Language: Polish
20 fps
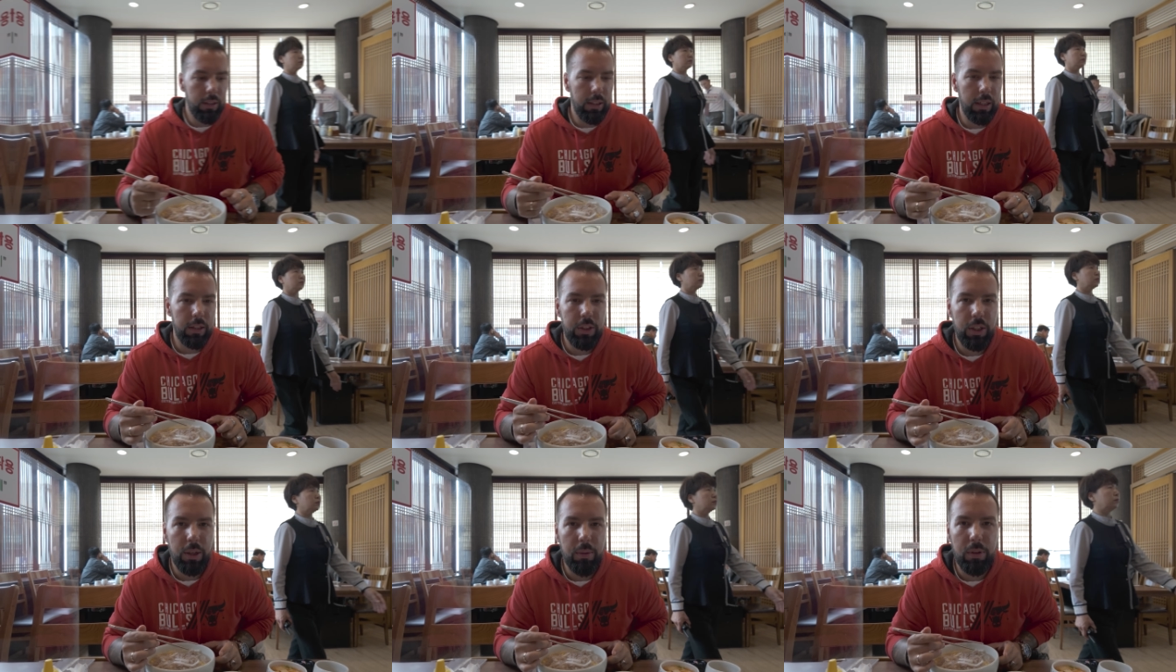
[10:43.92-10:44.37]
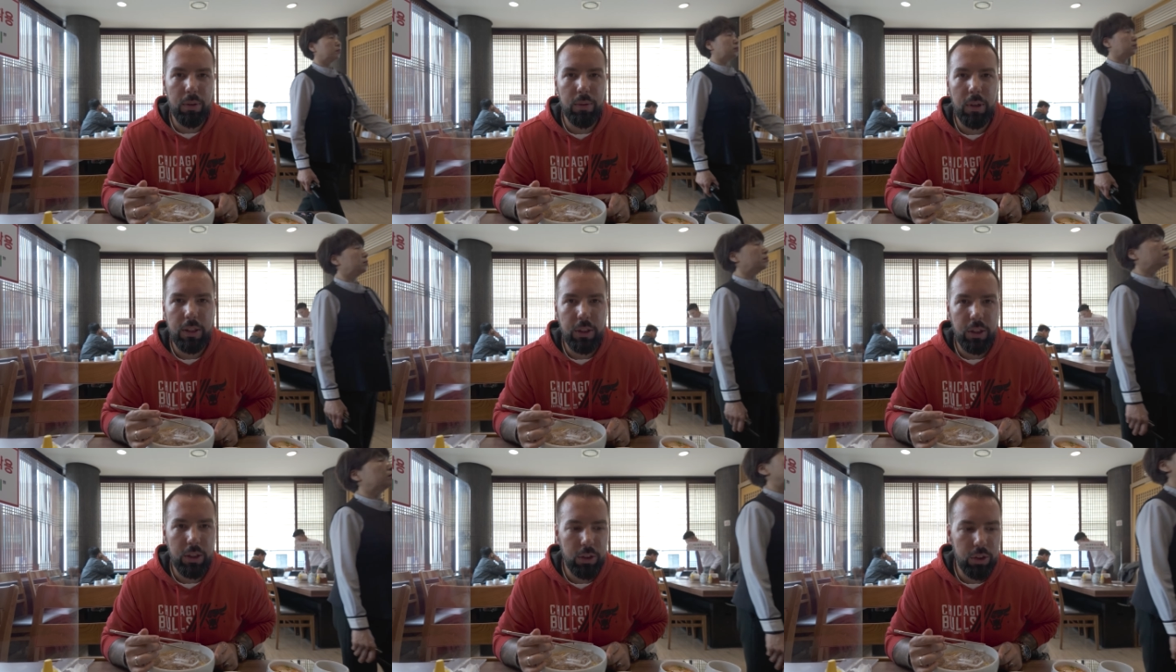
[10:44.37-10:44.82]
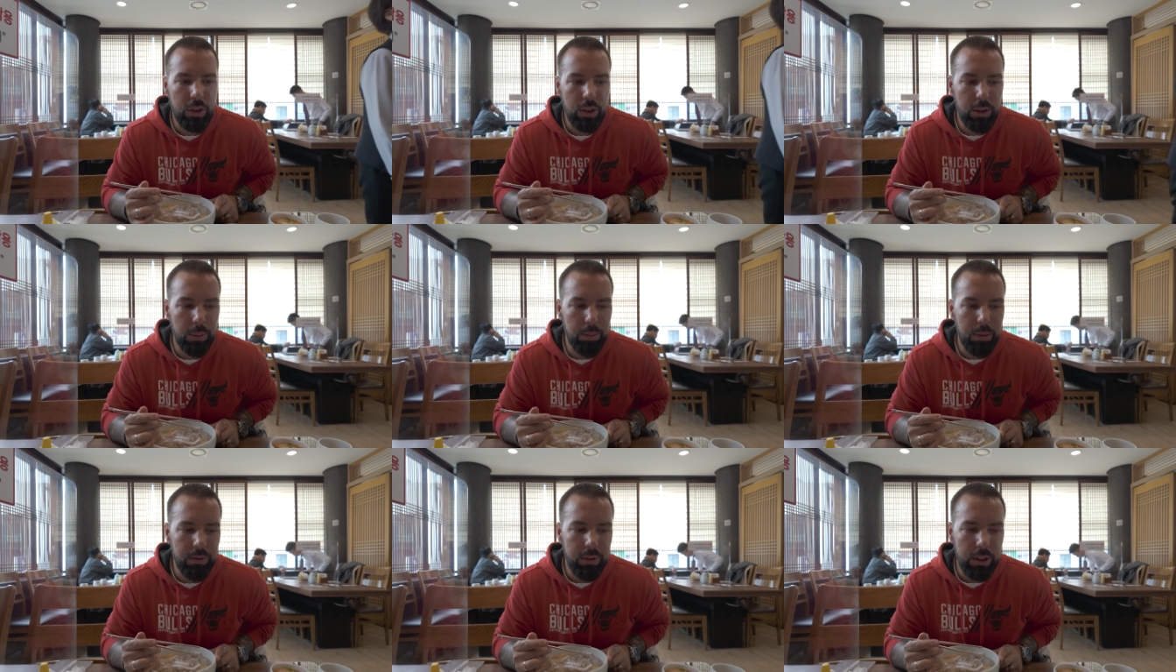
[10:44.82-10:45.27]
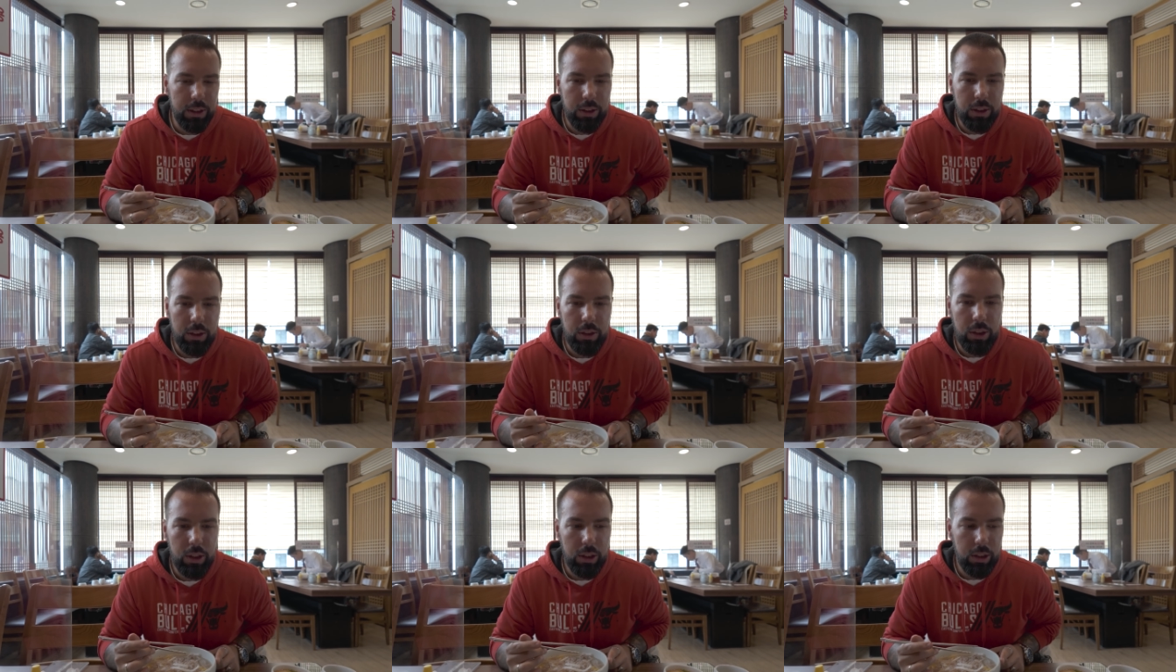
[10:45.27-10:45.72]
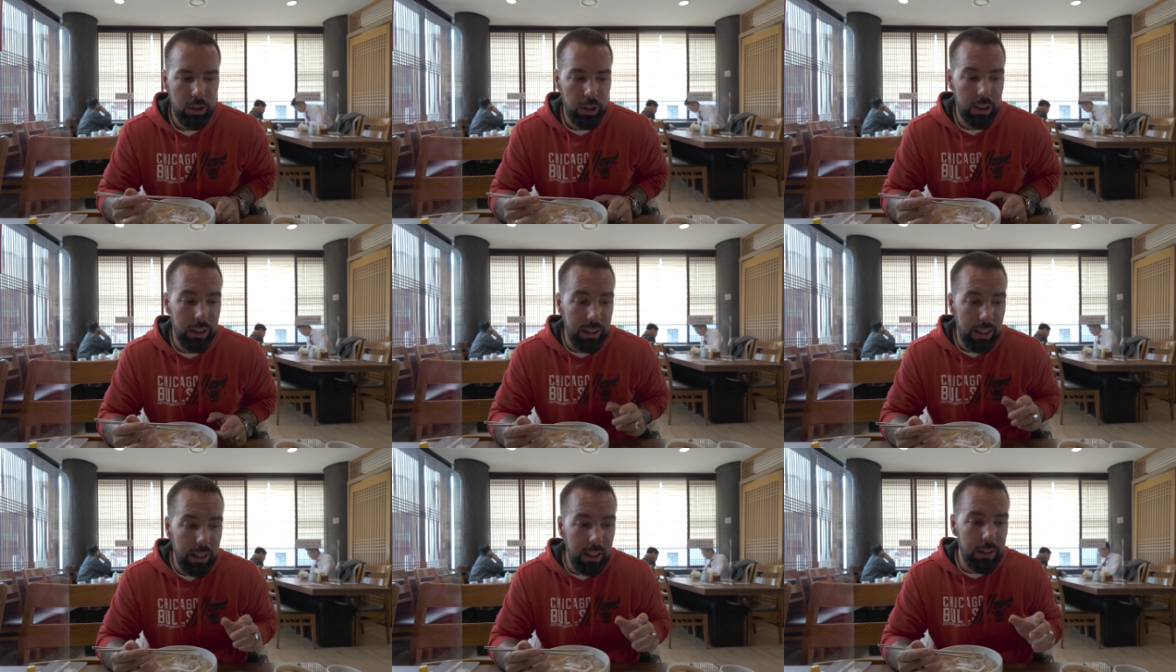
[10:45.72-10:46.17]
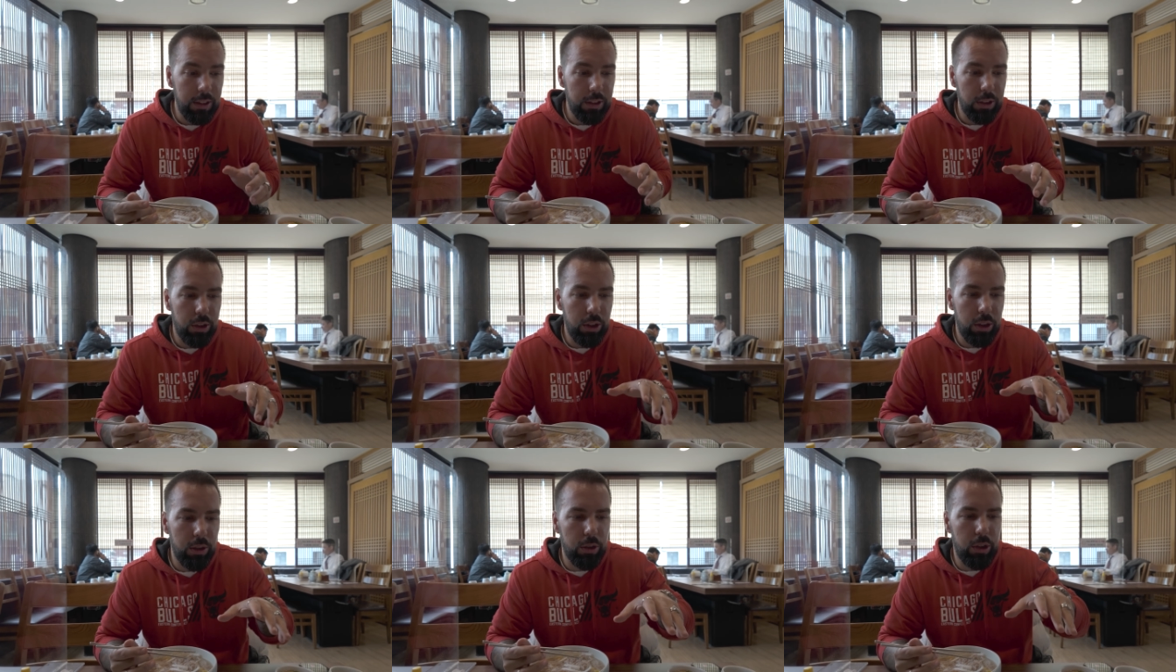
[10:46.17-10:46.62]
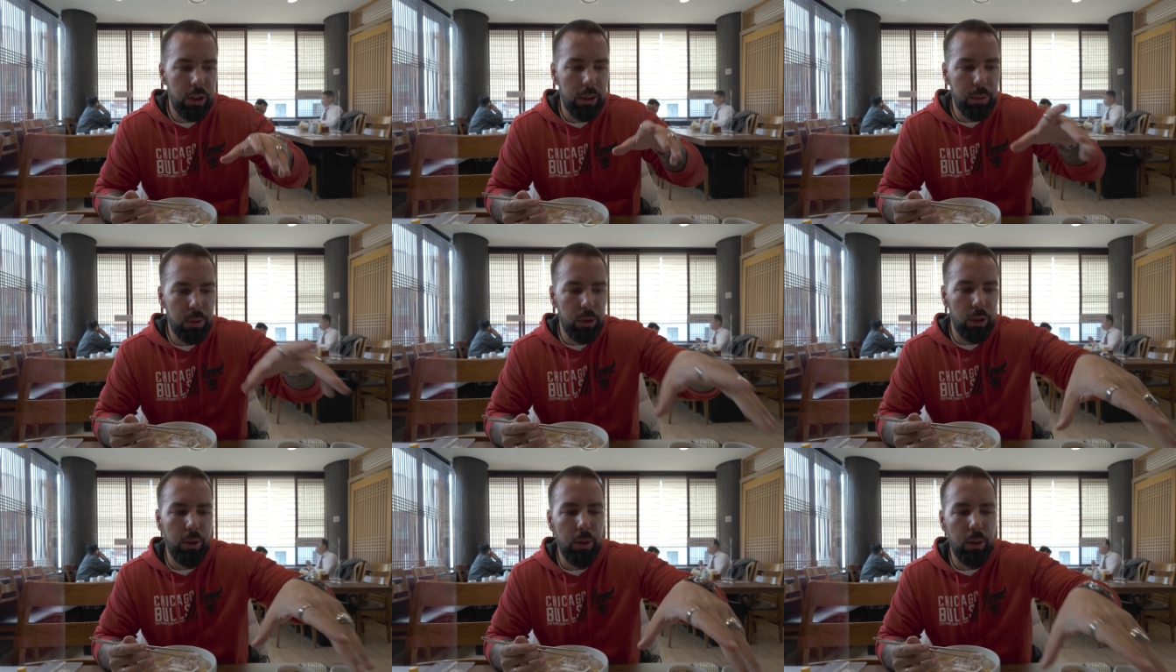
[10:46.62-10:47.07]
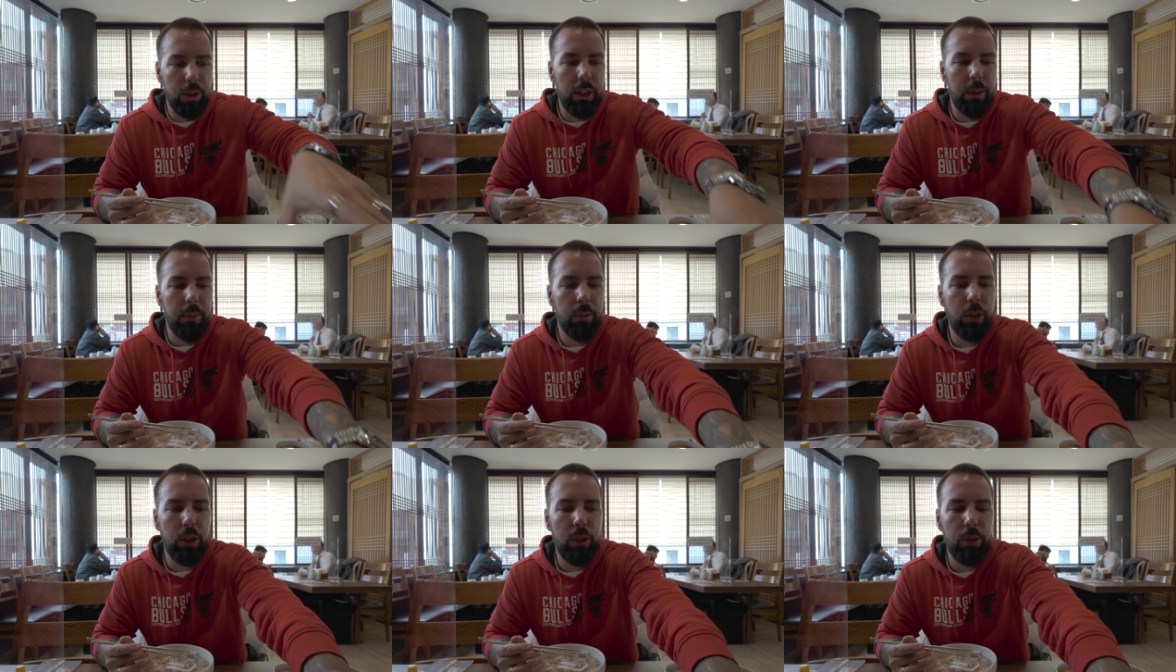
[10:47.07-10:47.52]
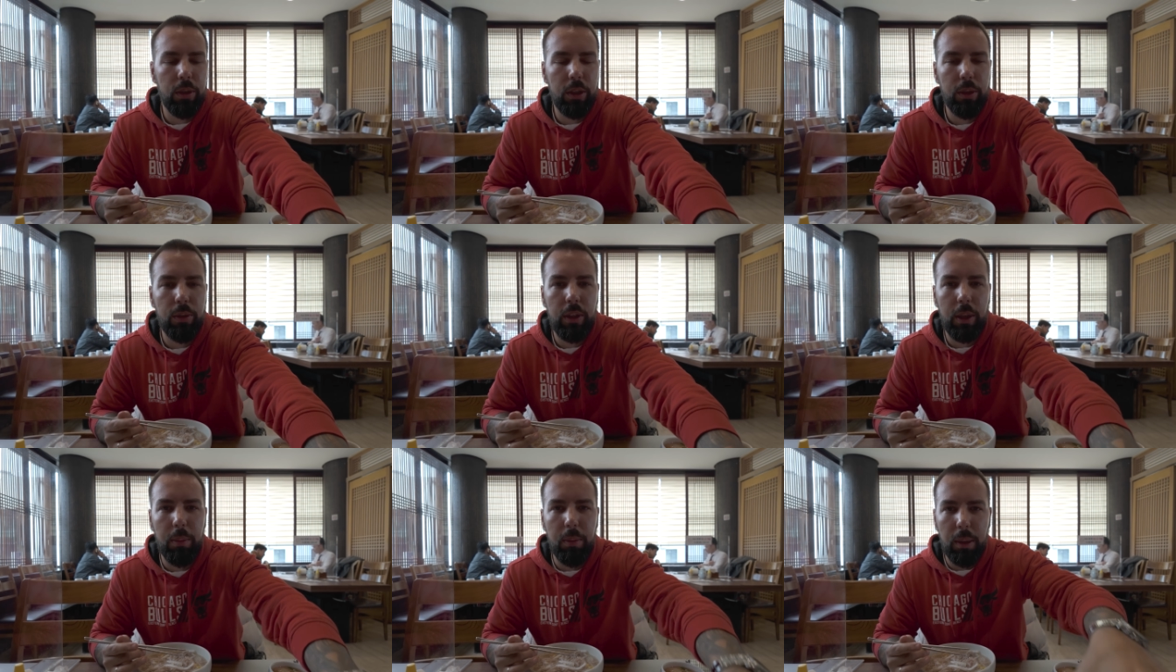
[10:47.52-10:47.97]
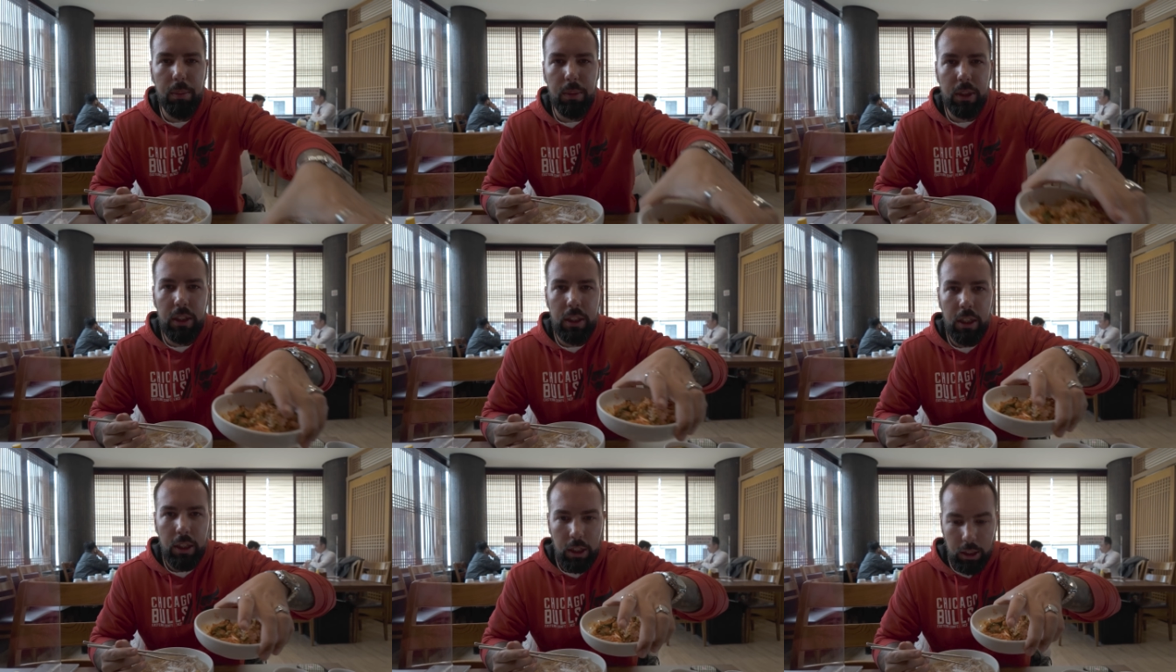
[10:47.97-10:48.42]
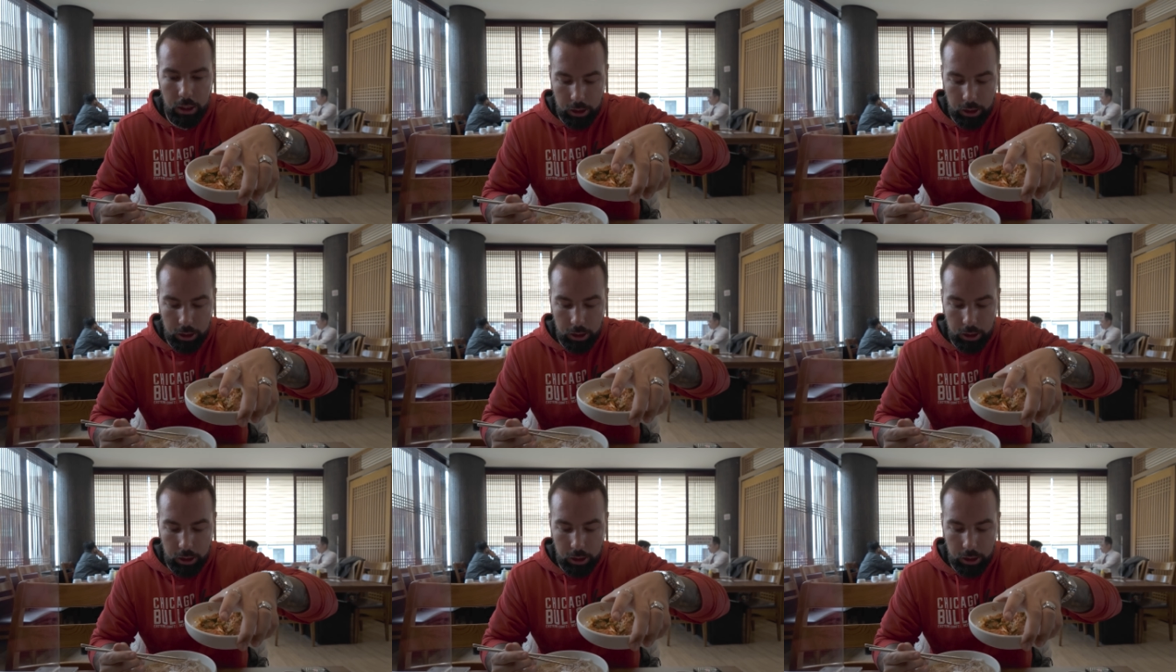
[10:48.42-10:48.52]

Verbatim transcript: Ja chciałem, słuchajcie, jeszcze dopowiedzieć, że generalnie jeśli chodzi na przykład o truci, które tutaj mamy,